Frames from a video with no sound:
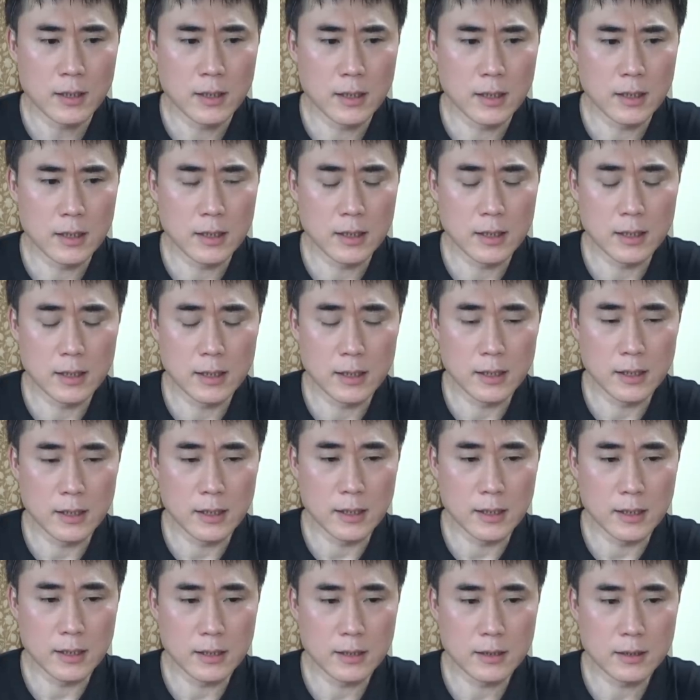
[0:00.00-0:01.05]

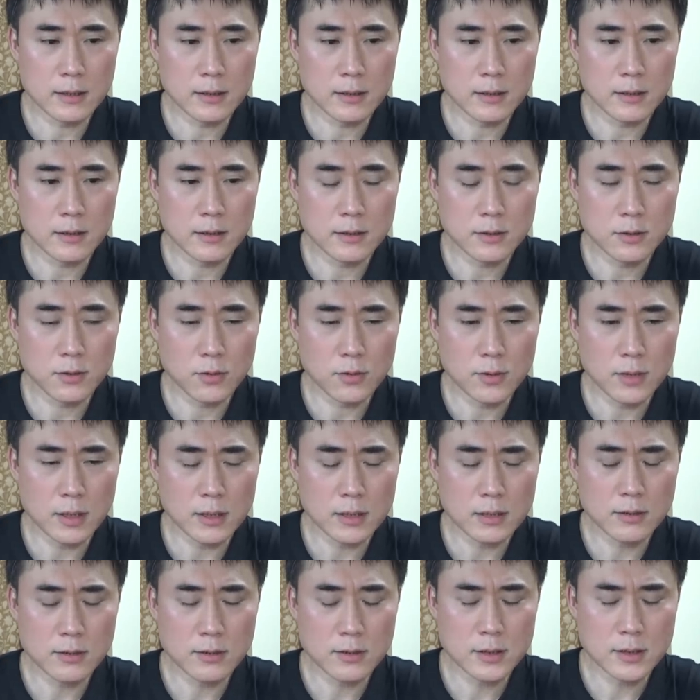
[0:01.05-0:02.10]
えー、組
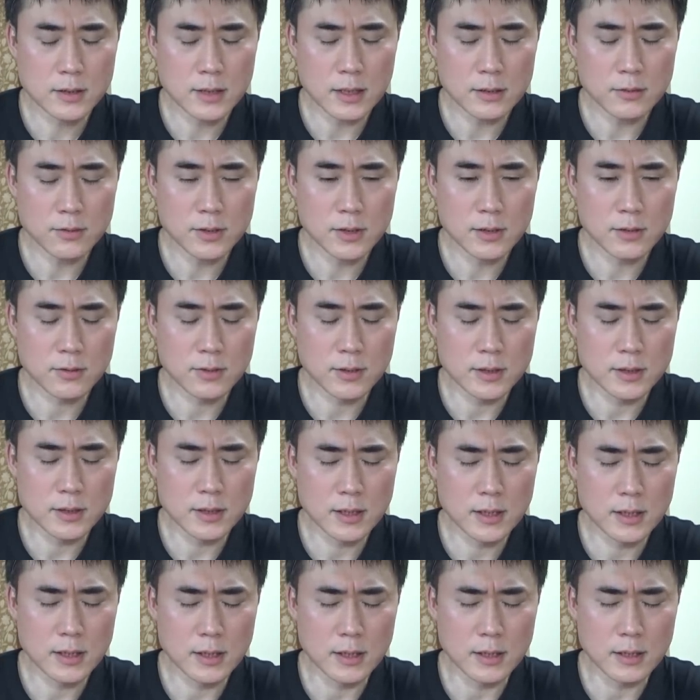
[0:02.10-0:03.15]
閣した時のです
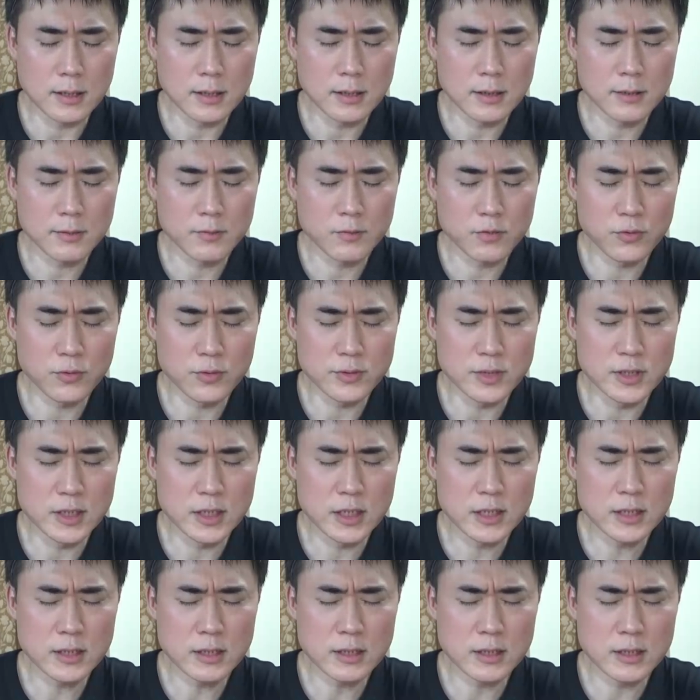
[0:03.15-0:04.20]
ねもう
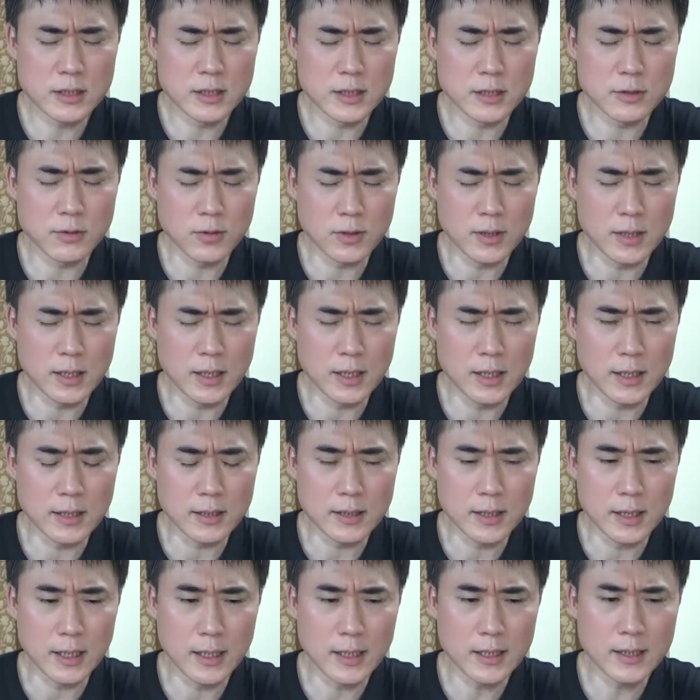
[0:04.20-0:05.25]
人事とか
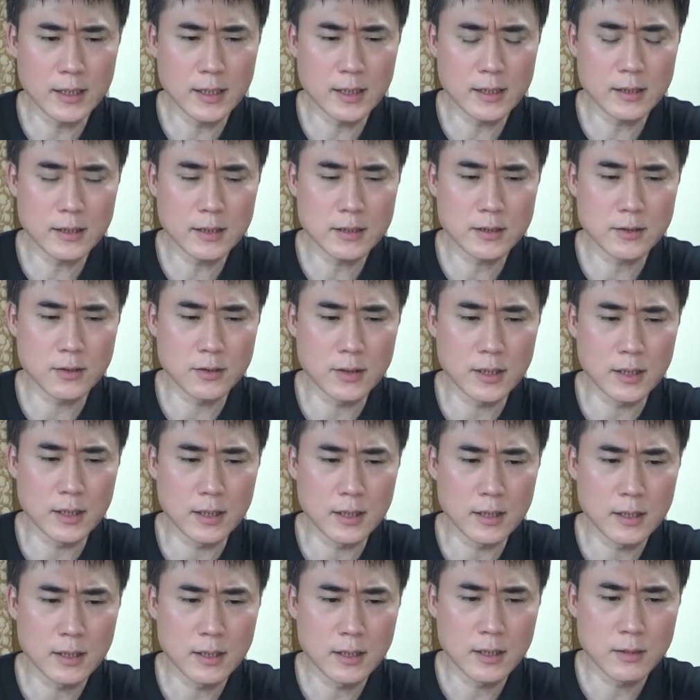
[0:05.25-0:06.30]
大変ですよ
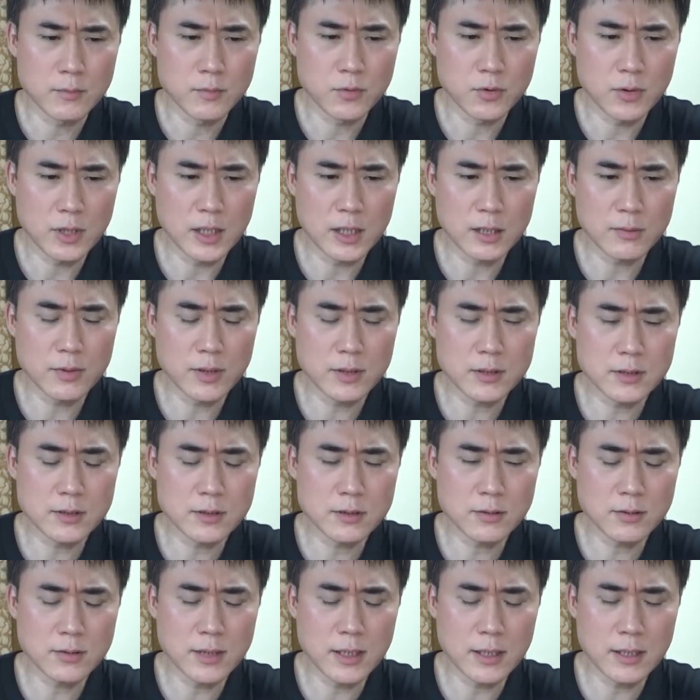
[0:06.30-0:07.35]
ねもう派
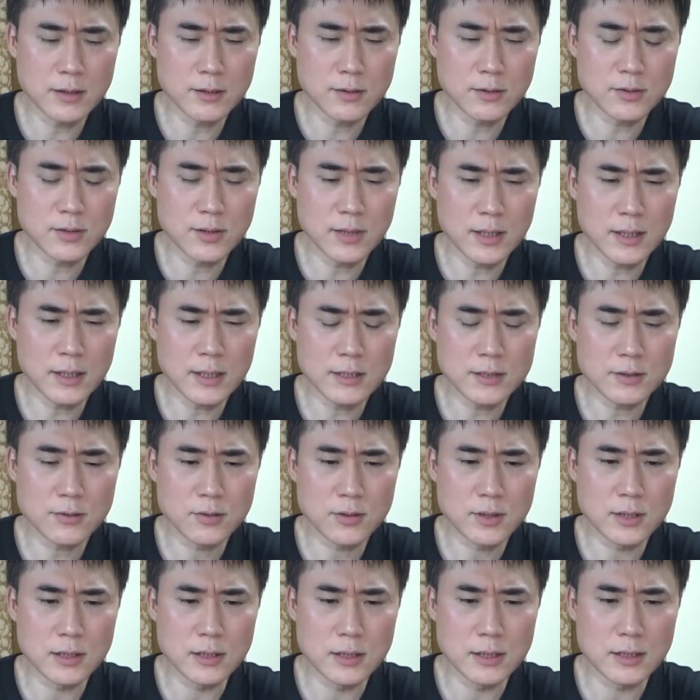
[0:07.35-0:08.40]
閥の権力
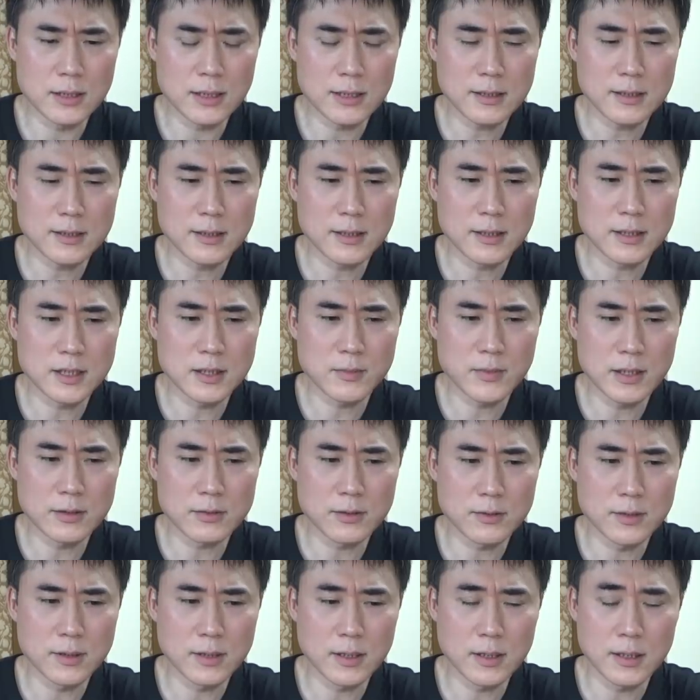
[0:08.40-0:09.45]
争いになってしまう
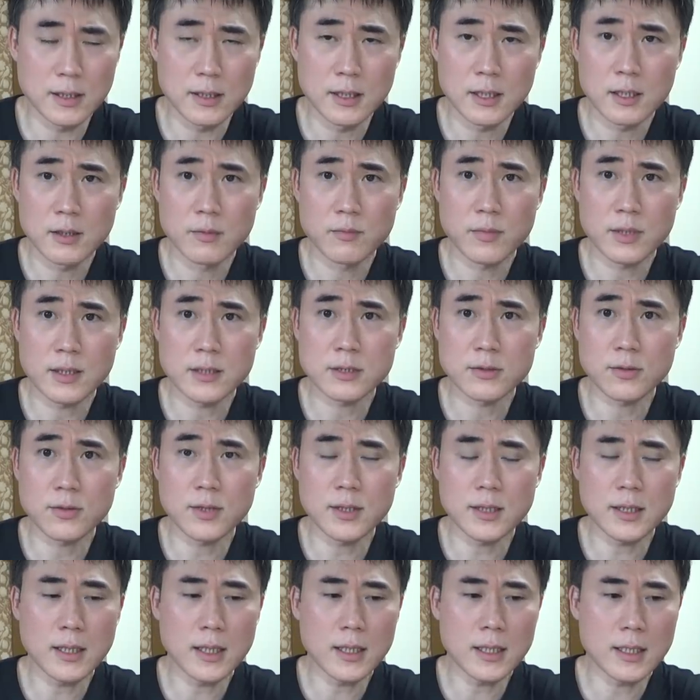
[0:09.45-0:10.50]
ので、まあ、そ
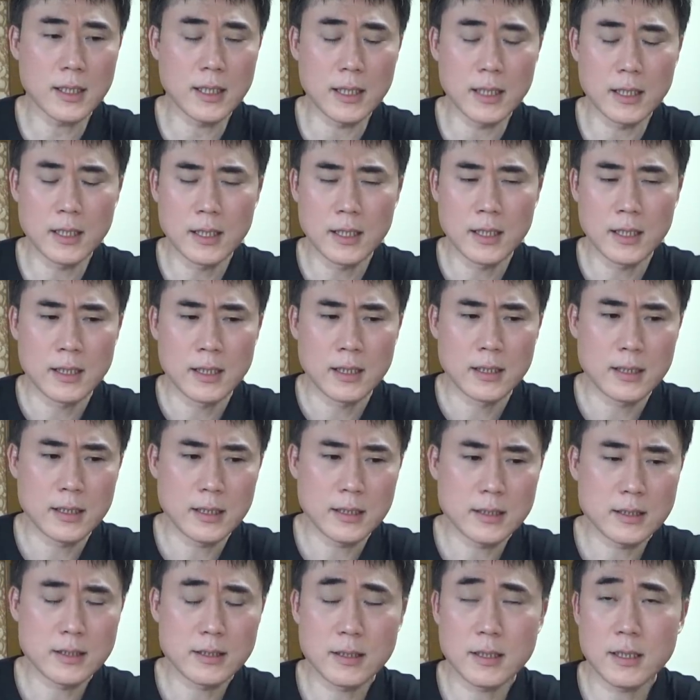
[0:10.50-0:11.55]
れが、
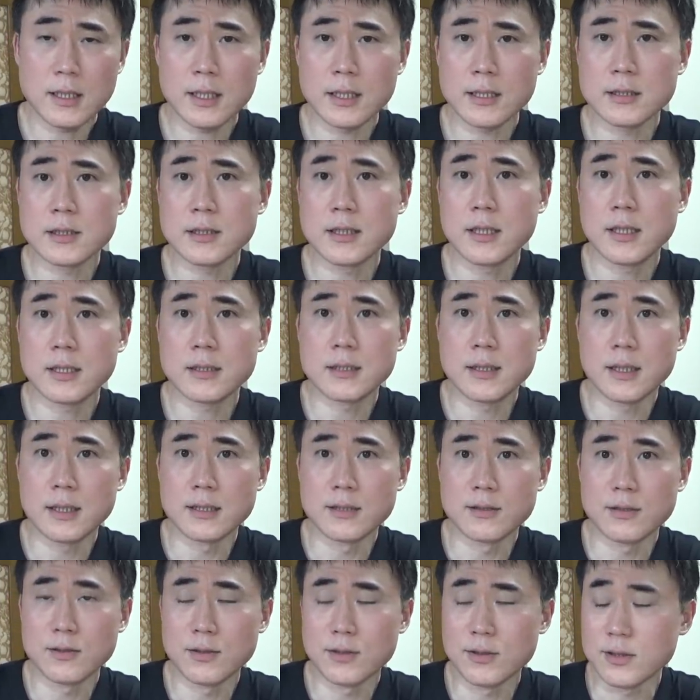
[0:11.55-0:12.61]
えー、菅政
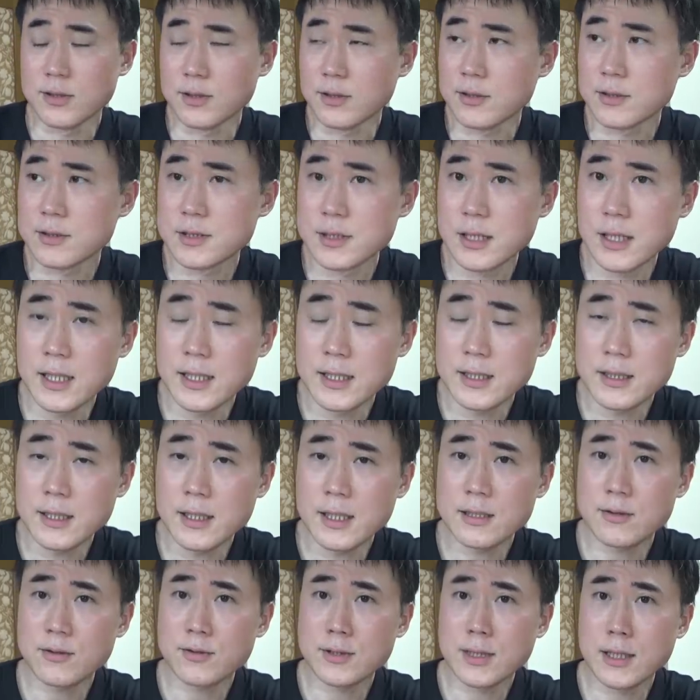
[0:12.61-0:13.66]
権の最
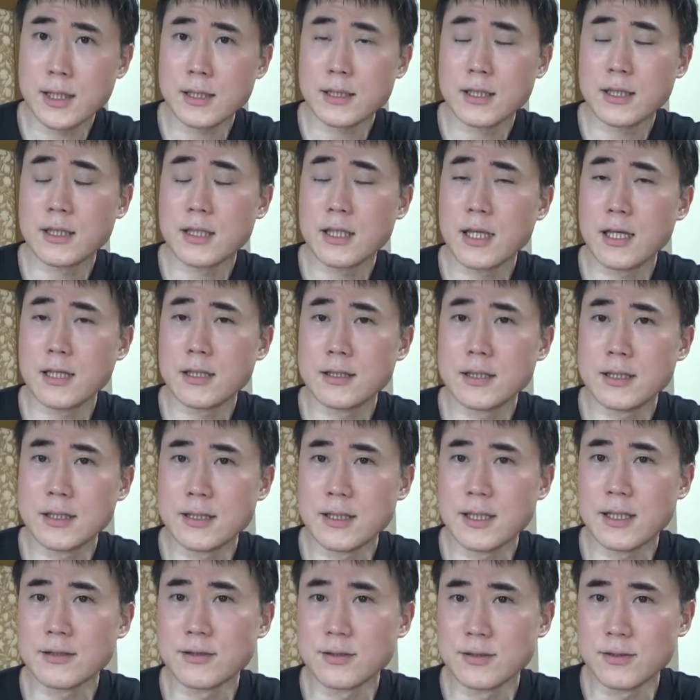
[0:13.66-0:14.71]
大の欠点に
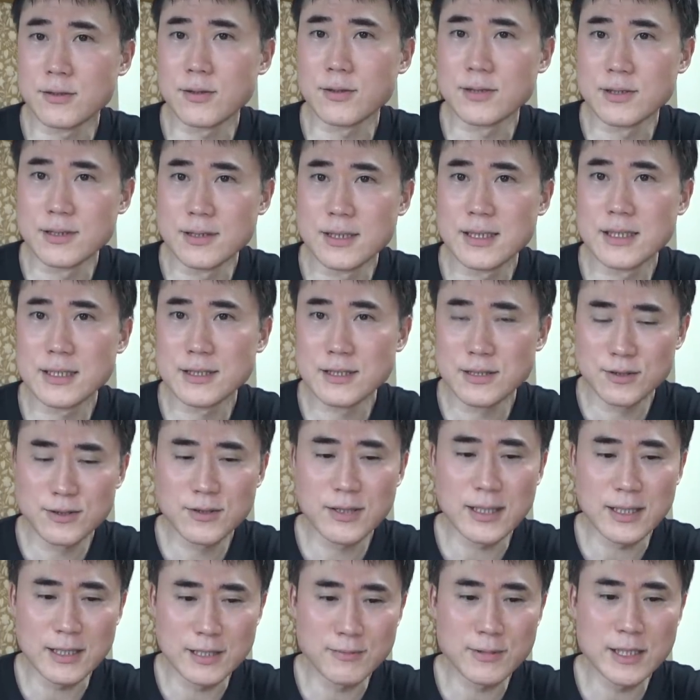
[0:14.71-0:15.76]
なるリスク
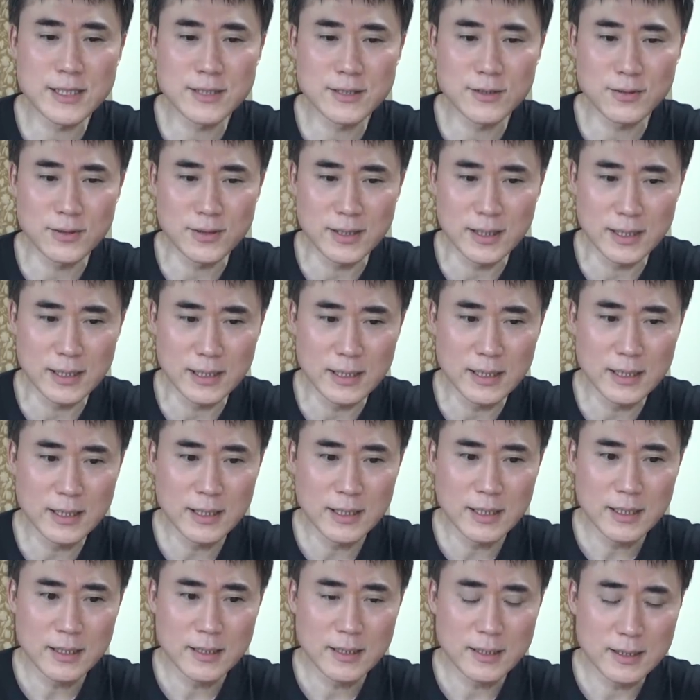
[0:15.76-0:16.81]
はありますよね。
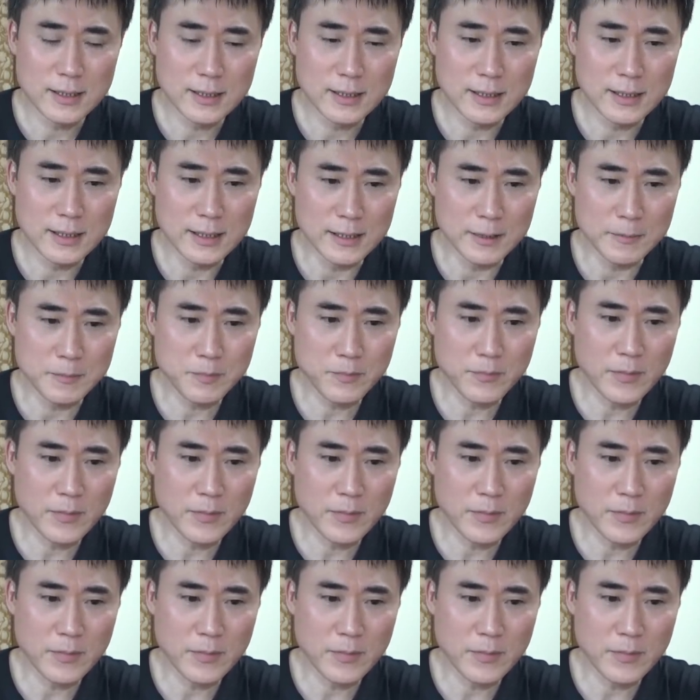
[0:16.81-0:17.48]
えー